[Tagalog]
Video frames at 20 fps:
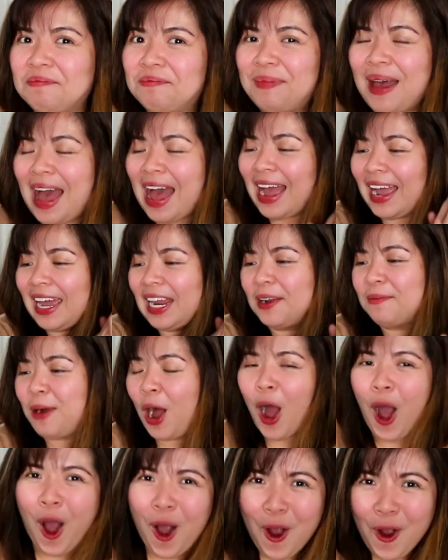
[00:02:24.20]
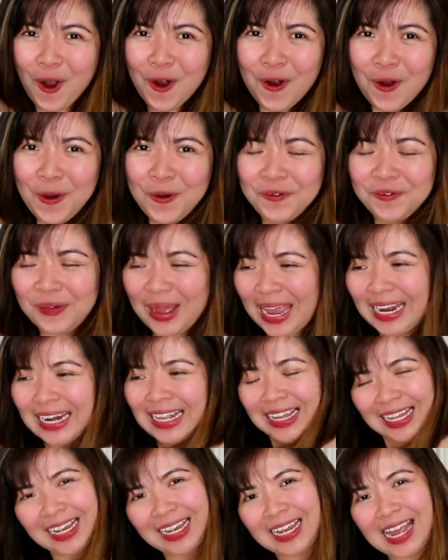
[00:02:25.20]
I'm back and I'm home!
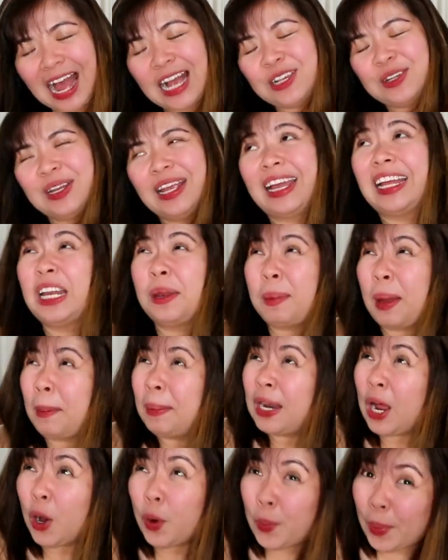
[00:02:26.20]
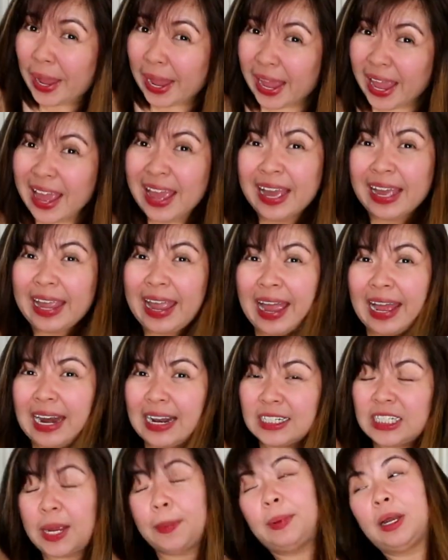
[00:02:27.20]
finally, actually, kanina pa kami naka-uwi. Kaya
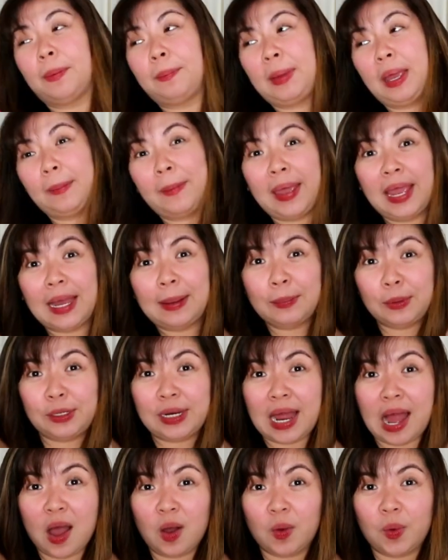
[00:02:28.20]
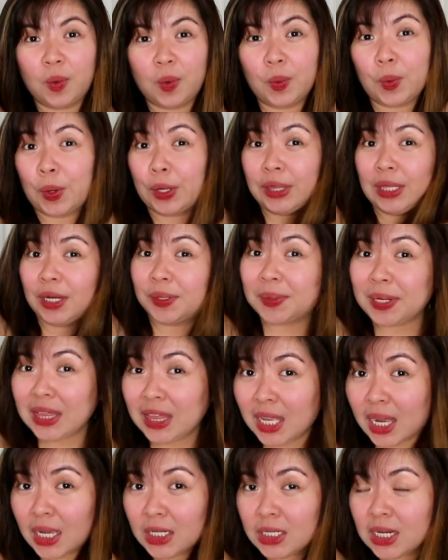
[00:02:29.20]
lang, syempre, nagpahipahinga muna ako, konting
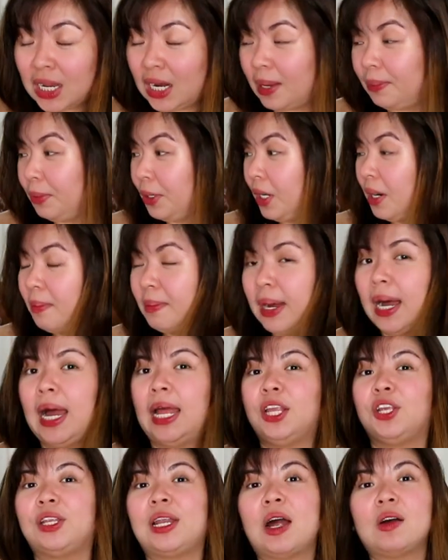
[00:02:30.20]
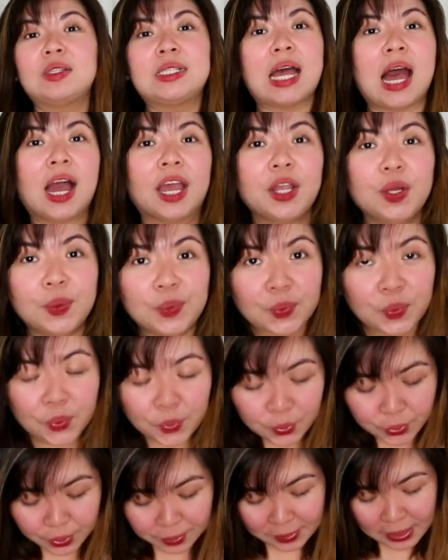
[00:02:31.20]
retouch, alam niyo naman. Hindi na ako sa aking
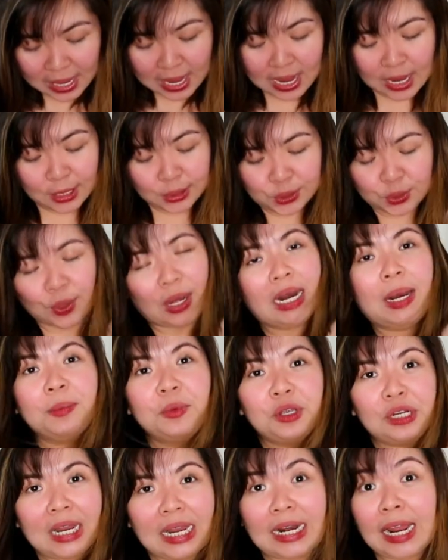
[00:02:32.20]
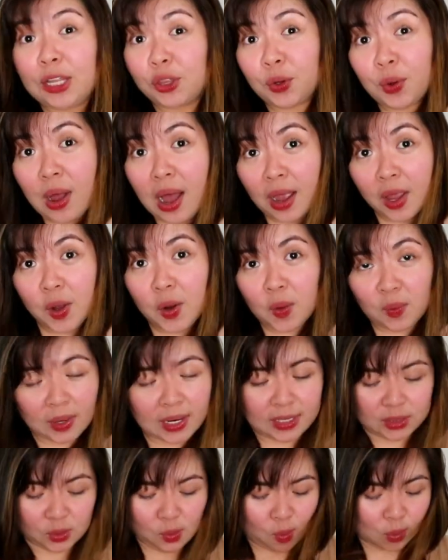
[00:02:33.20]
room. So, alam niyo na na ito ang aking
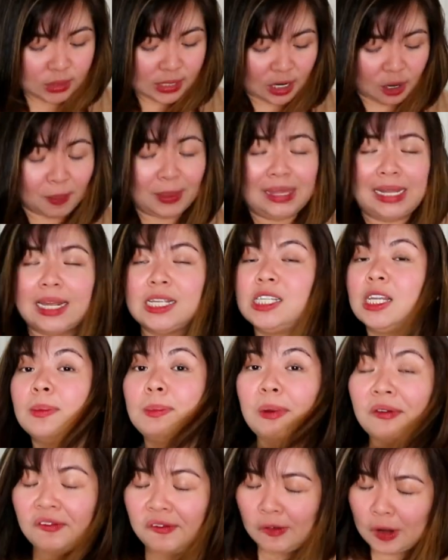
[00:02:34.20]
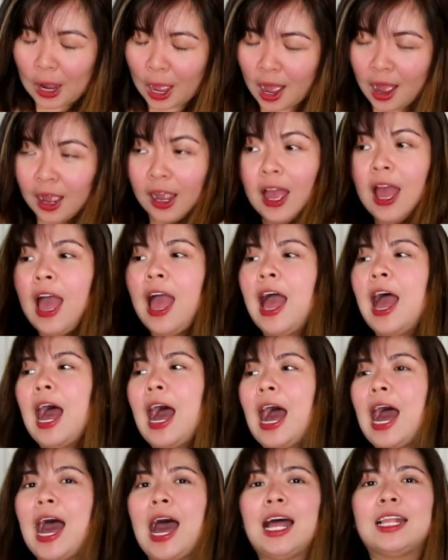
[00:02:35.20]
kwarto kasi nang madalas nagpa-vlog.
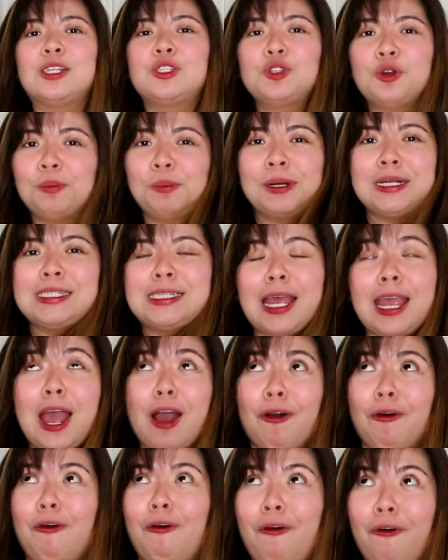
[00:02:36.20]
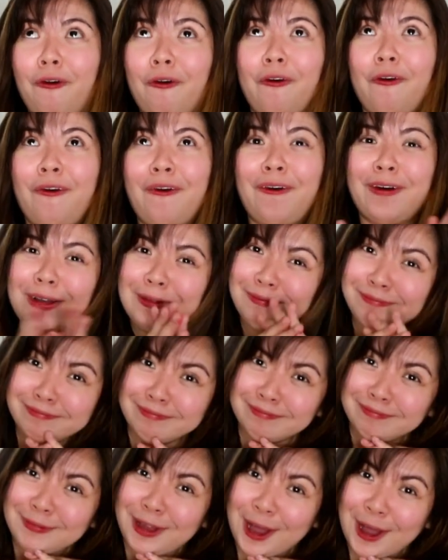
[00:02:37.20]
At super saya ko.
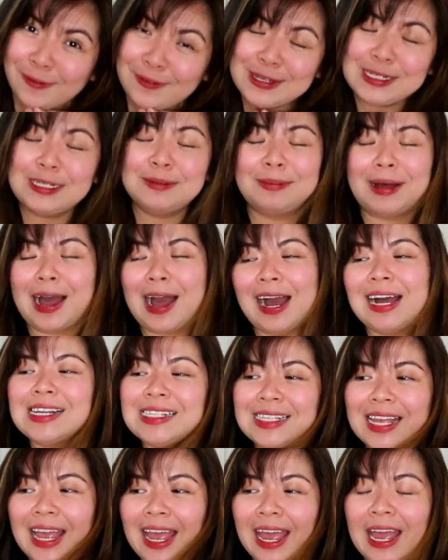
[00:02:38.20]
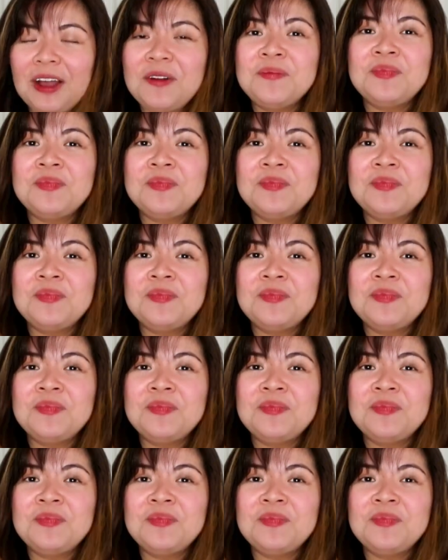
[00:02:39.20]
Obvious ba? Diba? Kasi